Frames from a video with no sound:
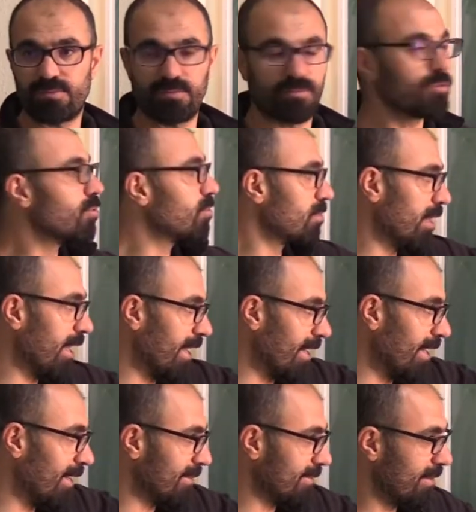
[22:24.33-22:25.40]
büyük
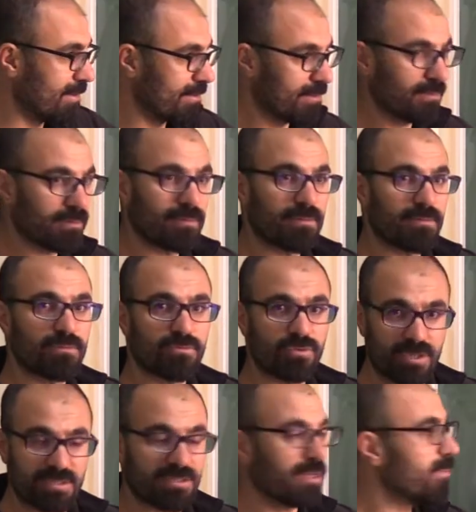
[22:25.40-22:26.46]
değerlerde
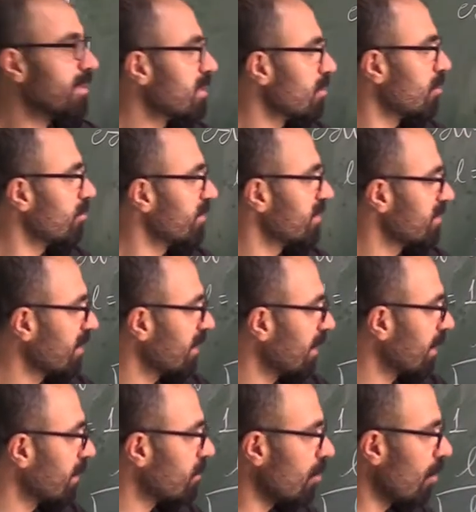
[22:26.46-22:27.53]
türetilebilir olması
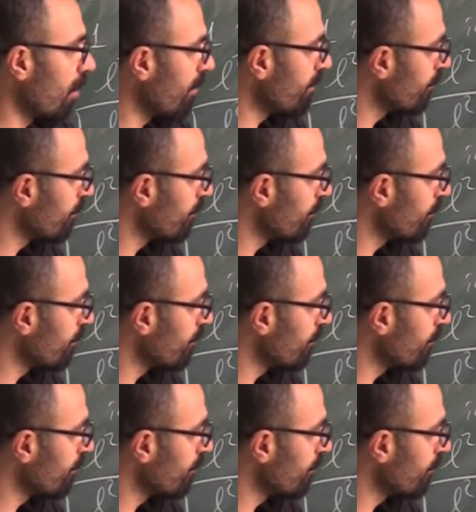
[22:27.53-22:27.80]
gerekiyor.